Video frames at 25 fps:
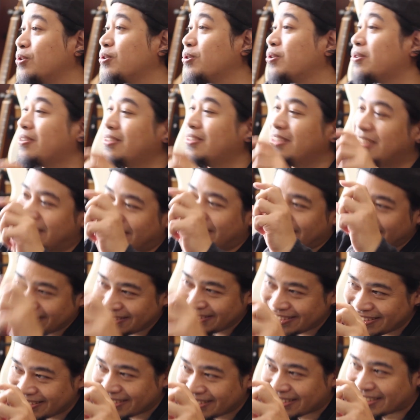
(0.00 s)
tune
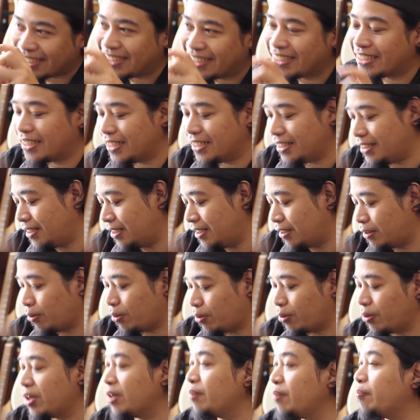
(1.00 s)
sedikit,
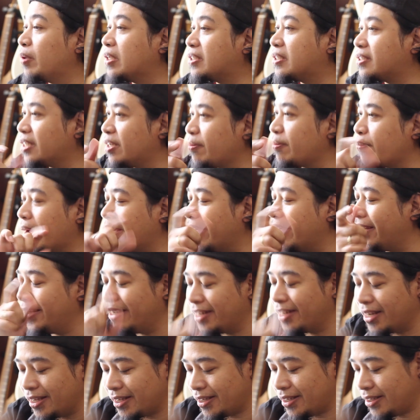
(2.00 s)
diturunin pitchnya
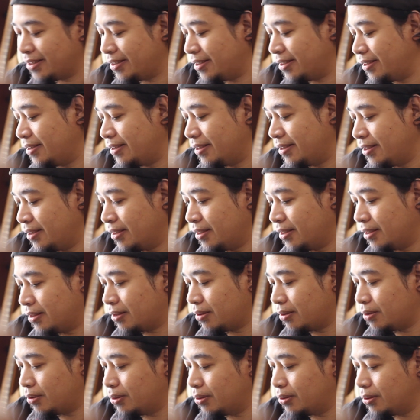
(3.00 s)
dimainin lah.
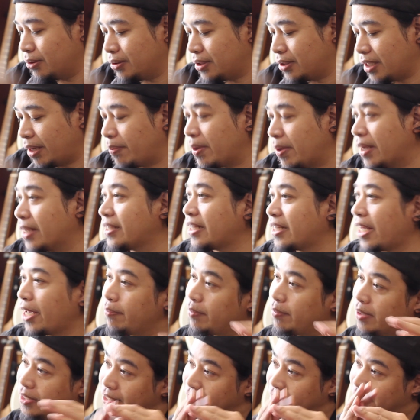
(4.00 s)
Terus sama
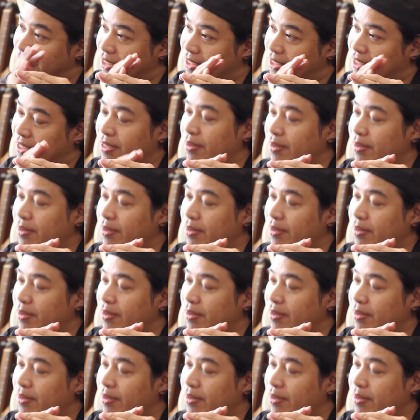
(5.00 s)
time-nya sedikit